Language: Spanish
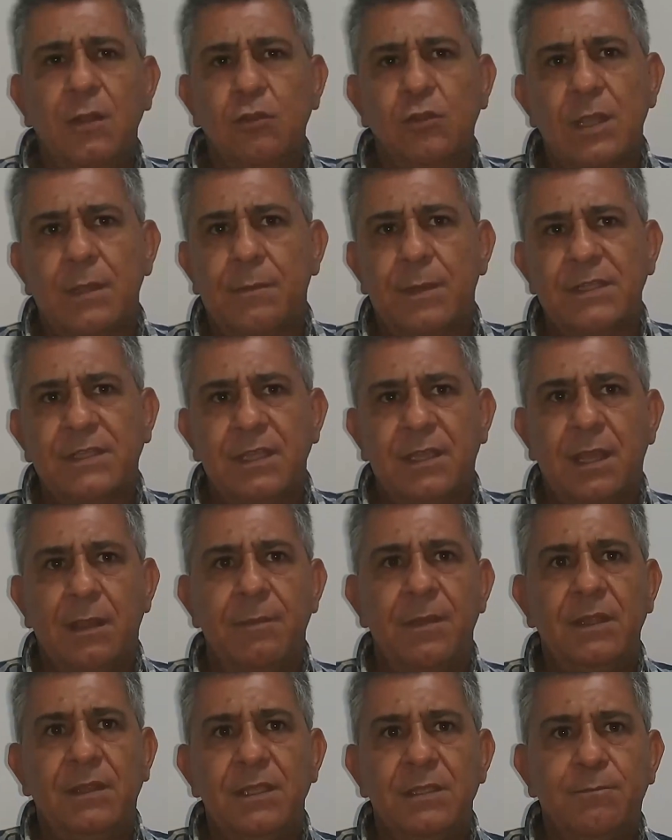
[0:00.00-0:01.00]
o sea,
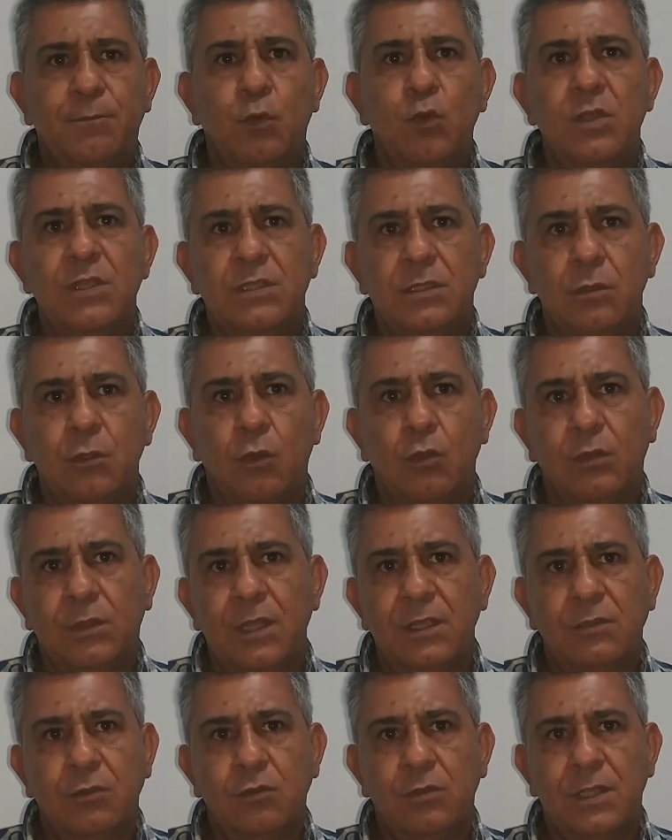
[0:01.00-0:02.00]
básicamente es por
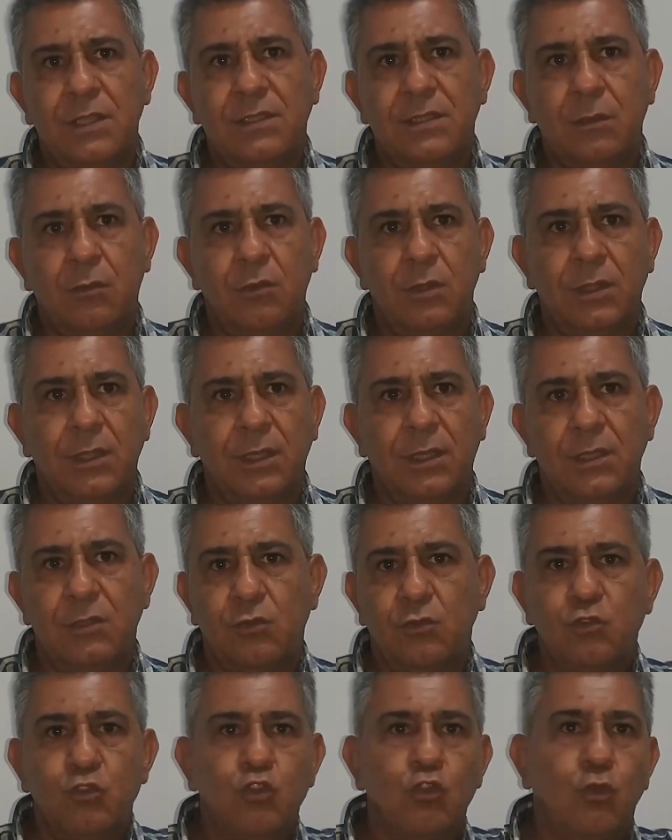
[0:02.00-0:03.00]
islotes, o sea, hazte cuenta que
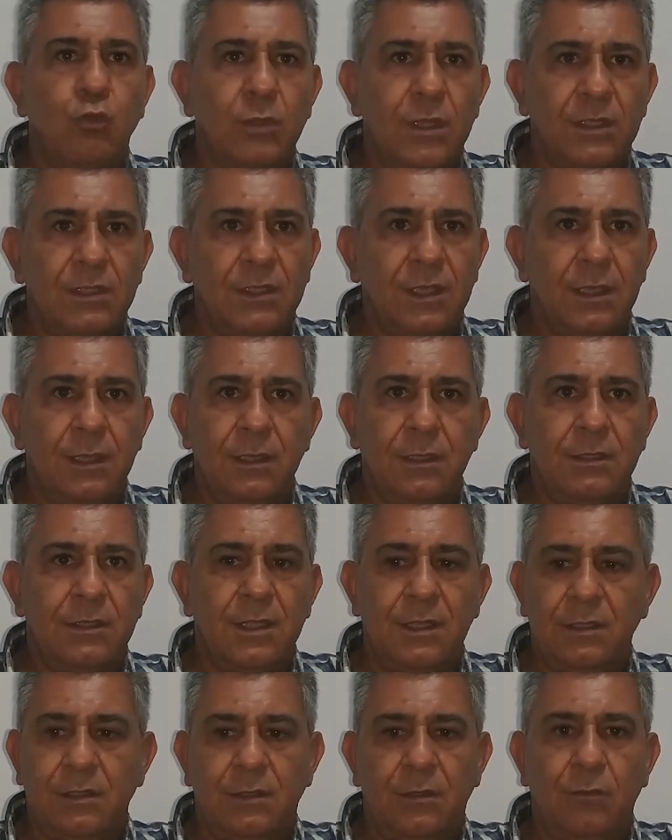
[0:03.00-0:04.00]
son zonas que es,
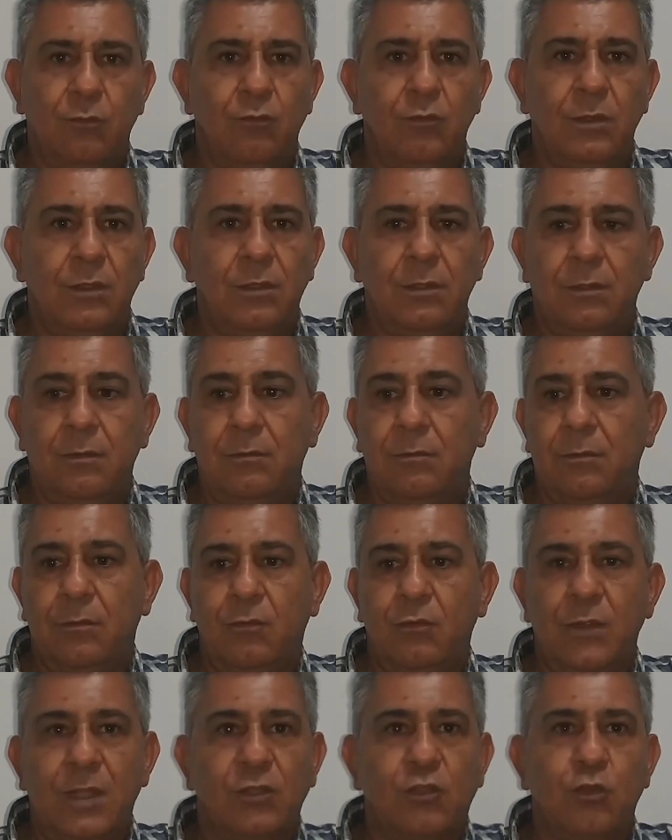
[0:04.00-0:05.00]

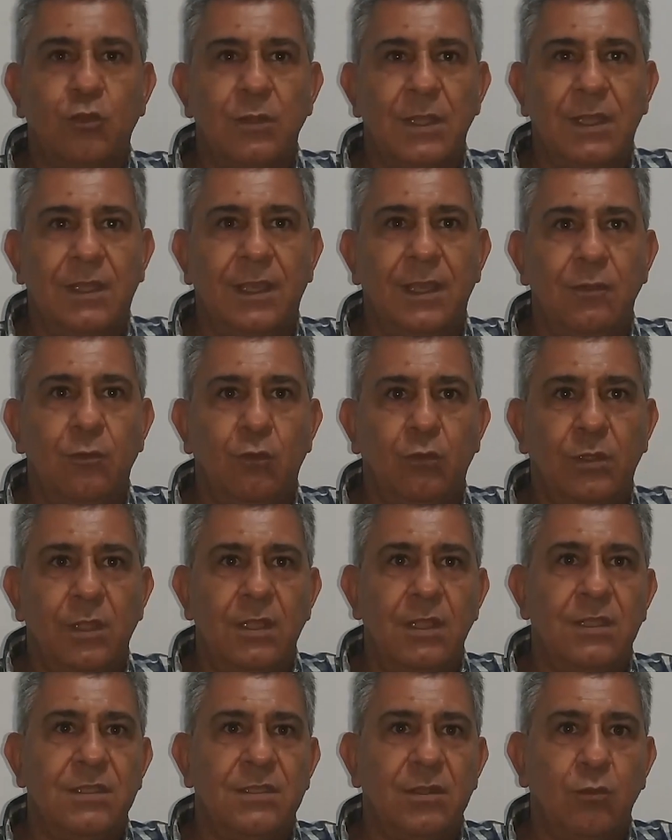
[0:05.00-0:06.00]
una zona que no
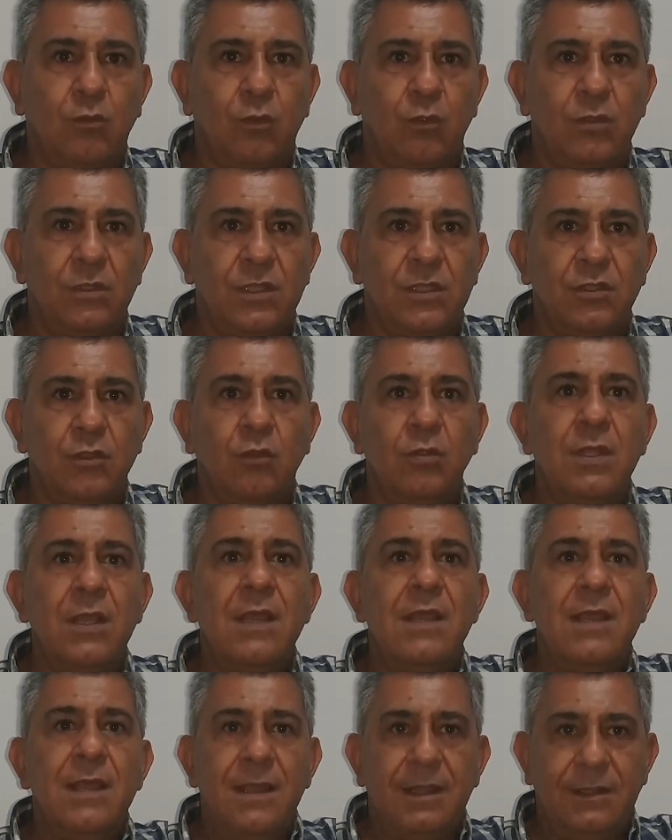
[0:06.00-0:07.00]
tenía esa autorización,
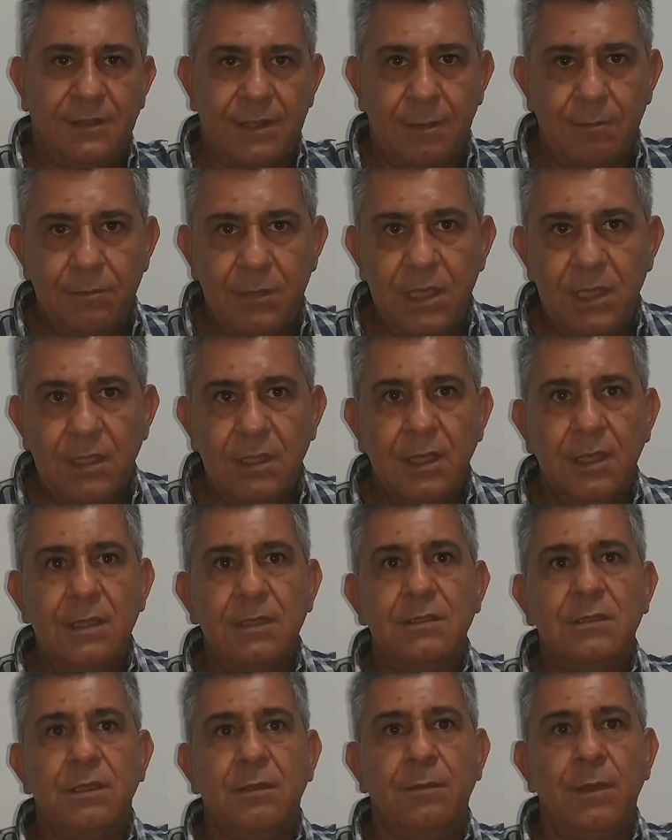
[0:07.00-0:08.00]
se
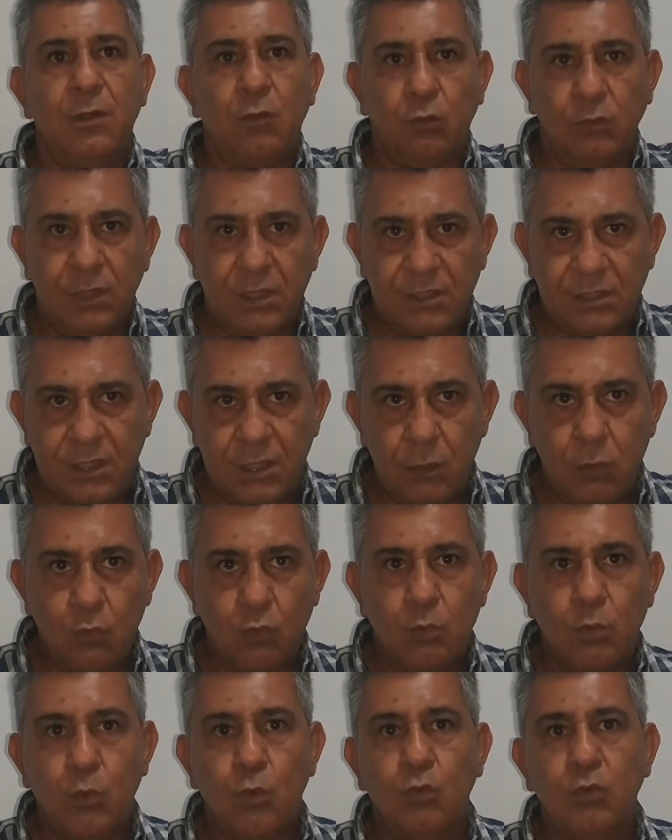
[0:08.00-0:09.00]
mide, se ve donde sí
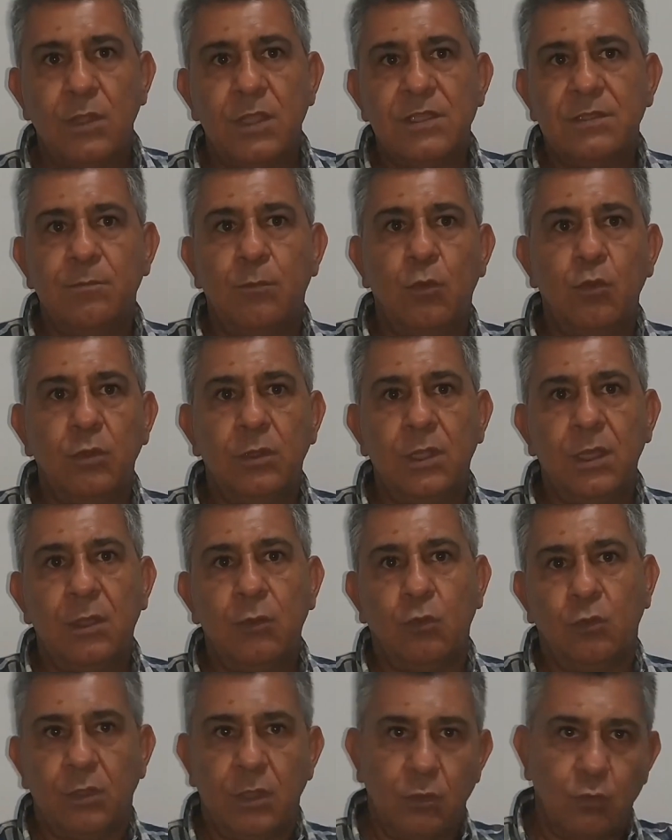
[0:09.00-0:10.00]
hubo un desmonte,
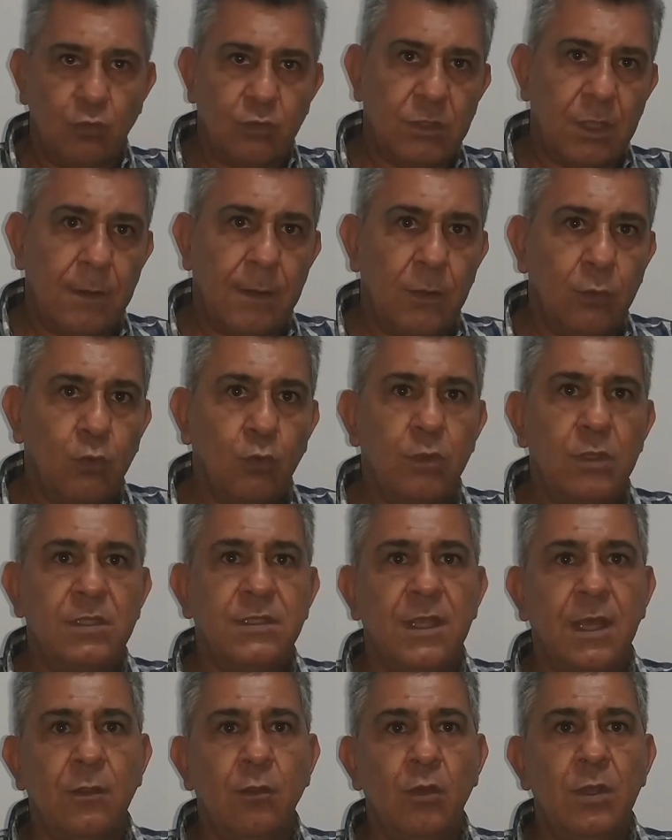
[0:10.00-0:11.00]
donde no estaba
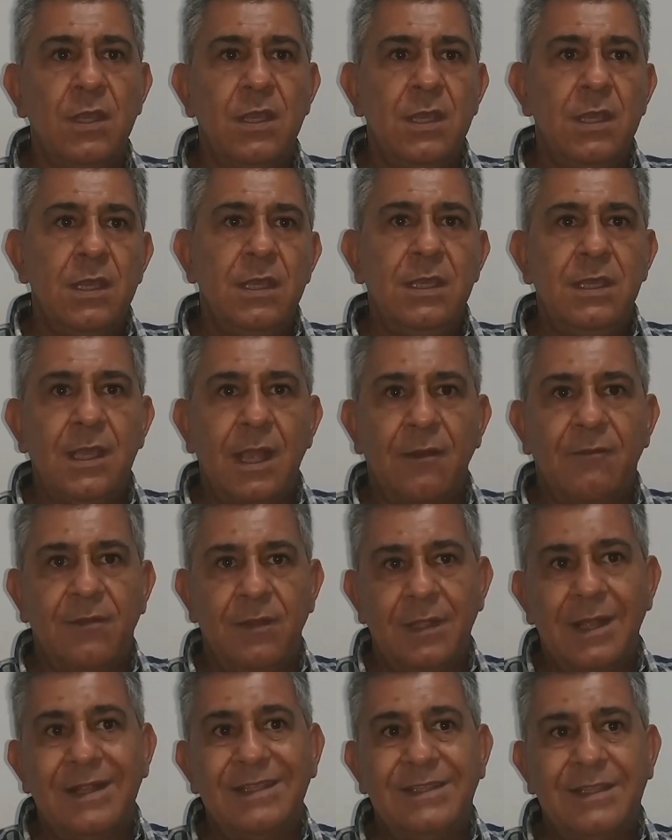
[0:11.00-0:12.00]
autorizado, y al
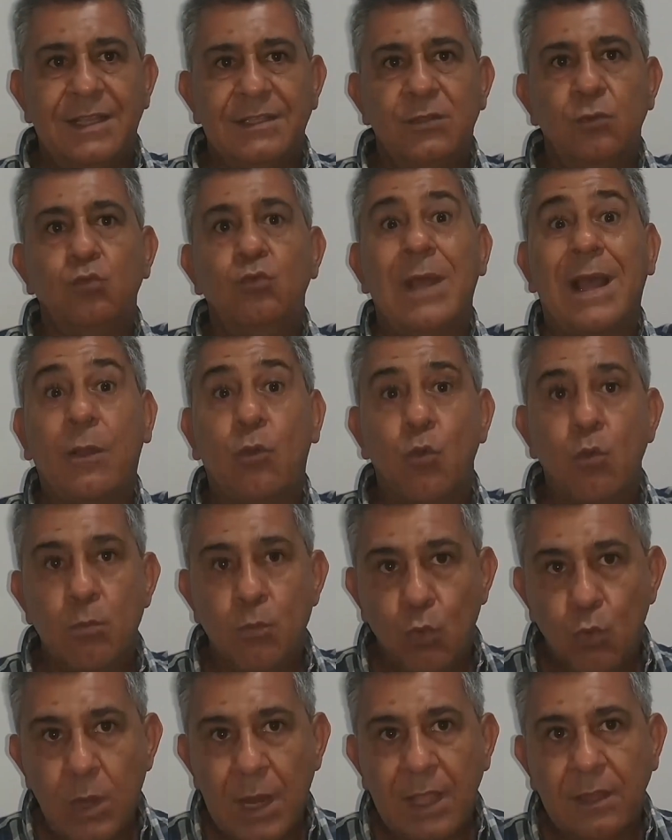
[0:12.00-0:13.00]
final se hace un
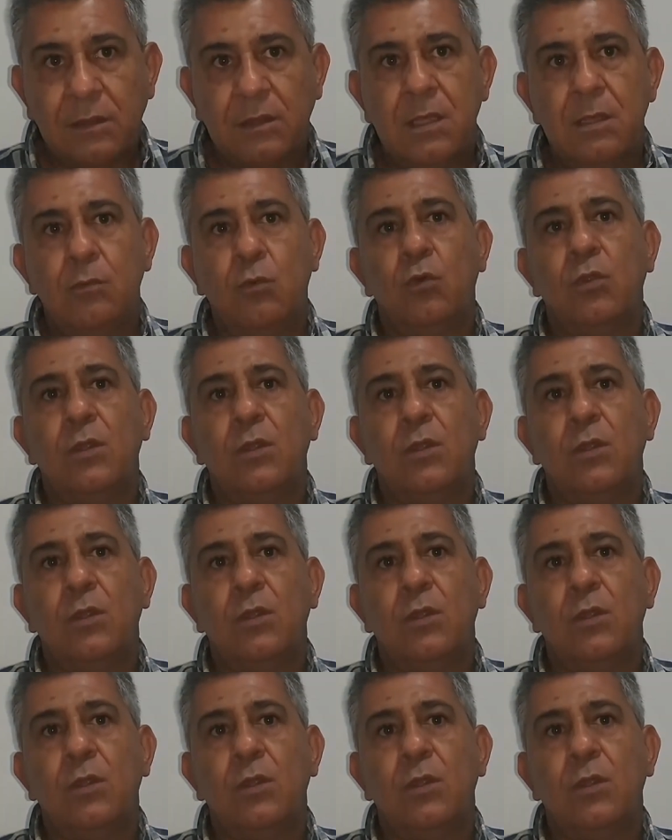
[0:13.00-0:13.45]
acumulativo